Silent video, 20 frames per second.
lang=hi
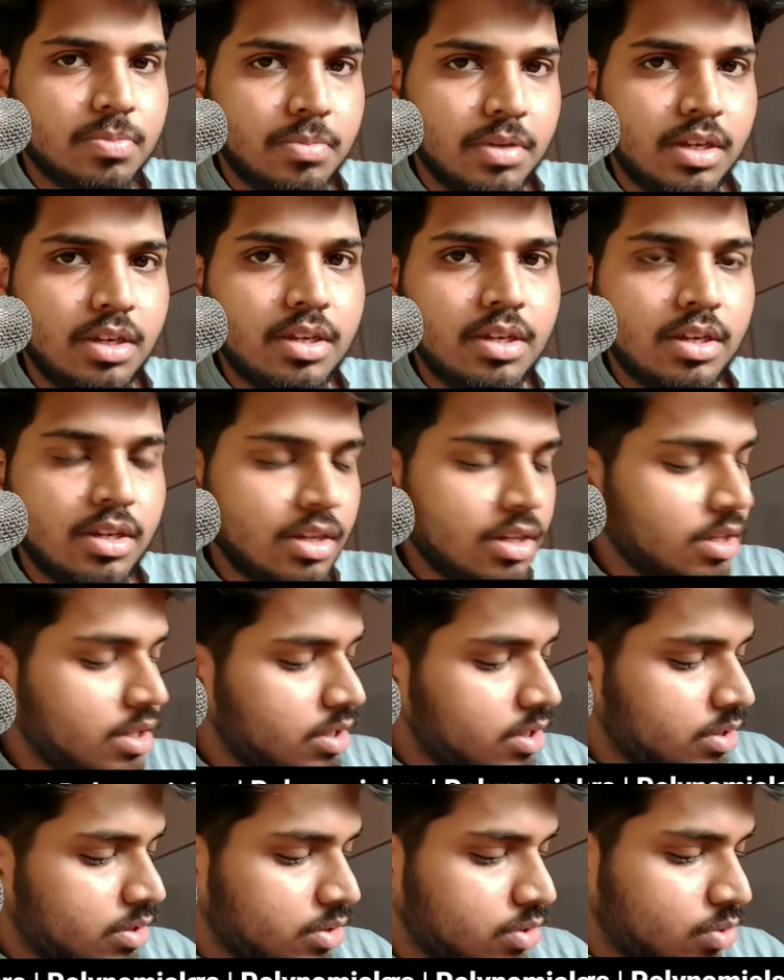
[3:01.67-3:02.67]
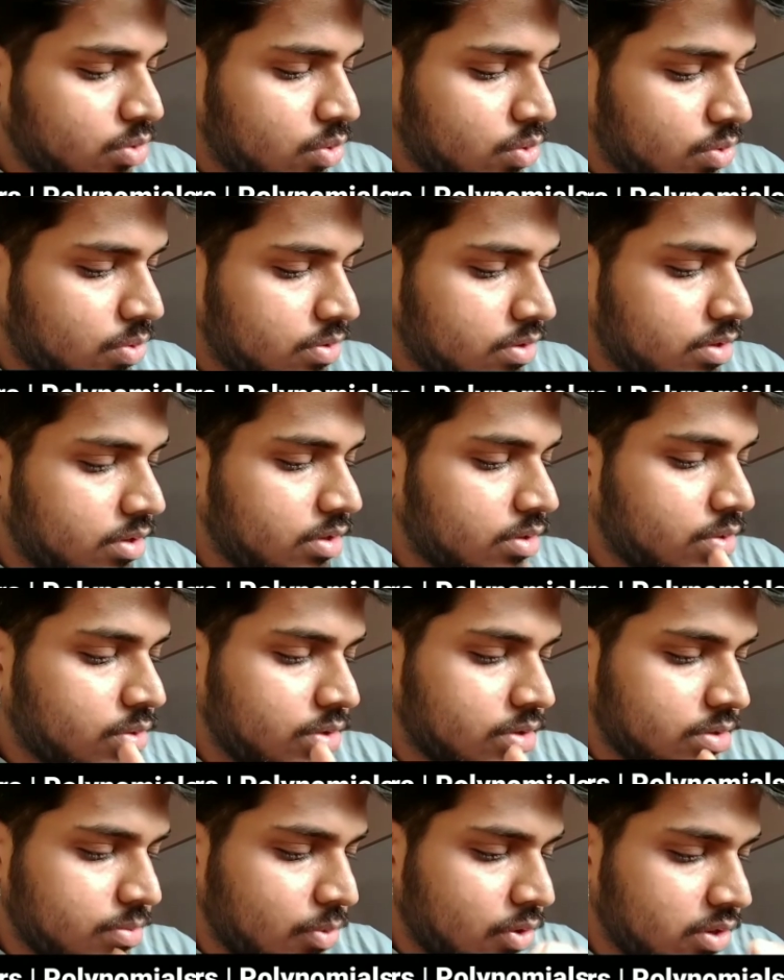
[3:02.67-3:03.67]
में जो
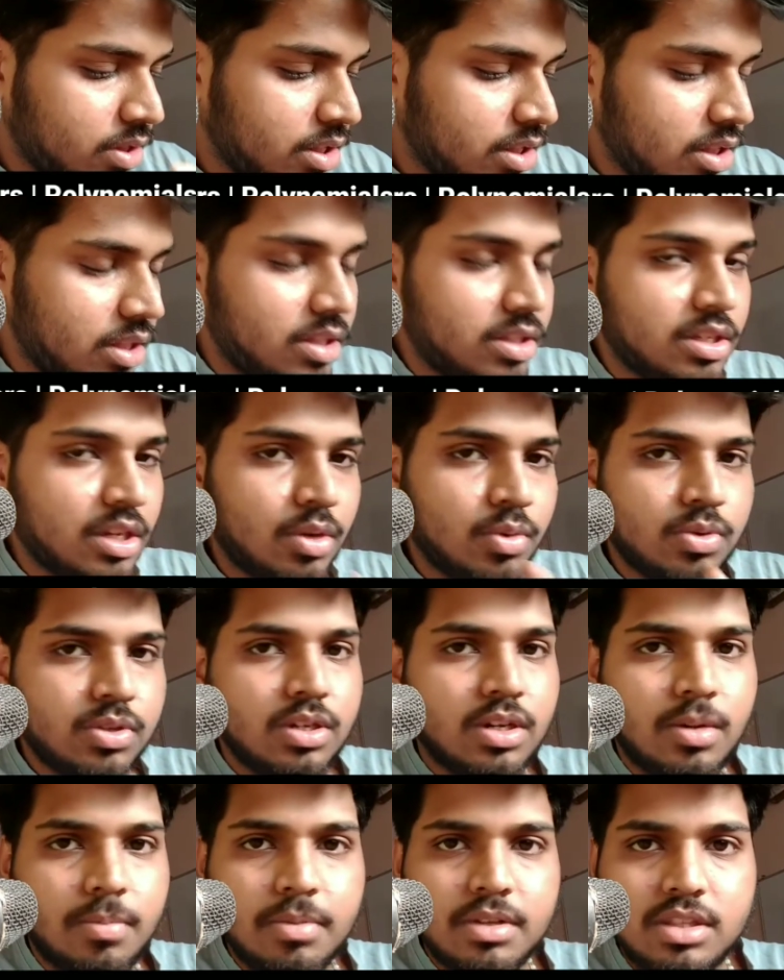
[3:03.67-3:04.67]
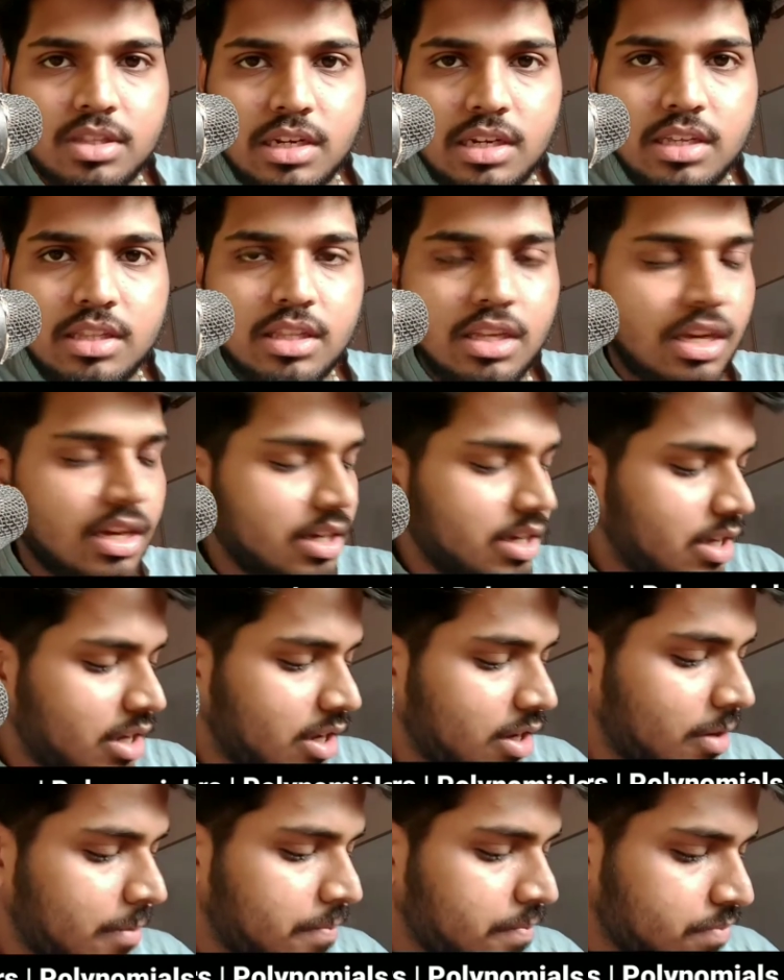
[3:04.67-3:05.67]
बहुत ही नीचे क्वेश्चन नंबर थ्री दिया गया
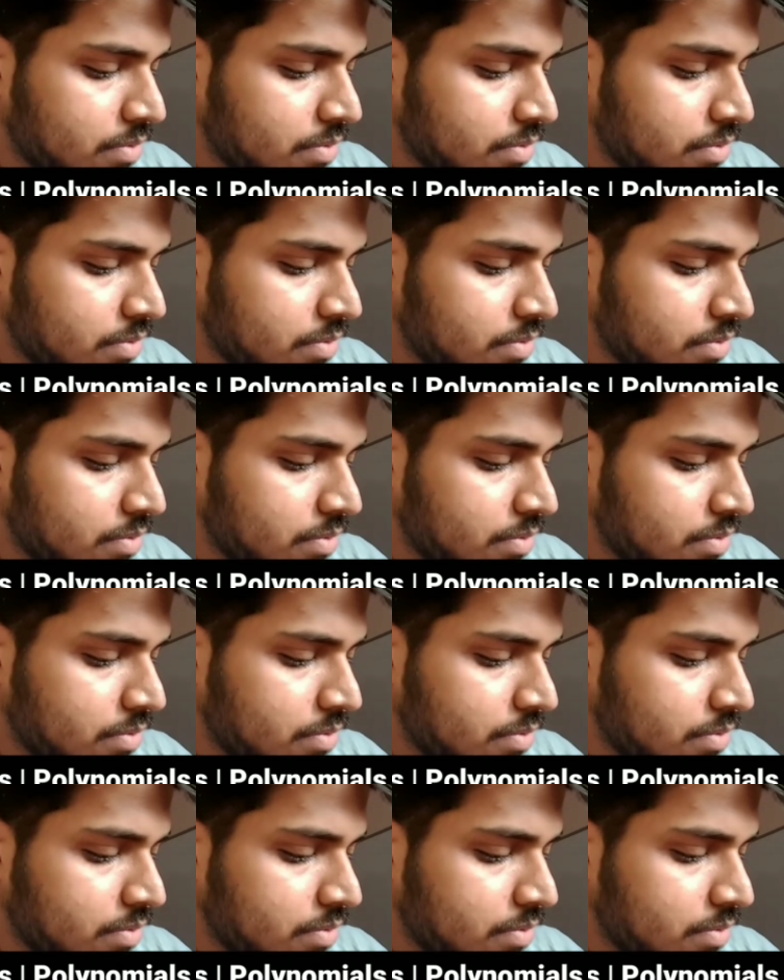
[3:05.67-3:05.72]
है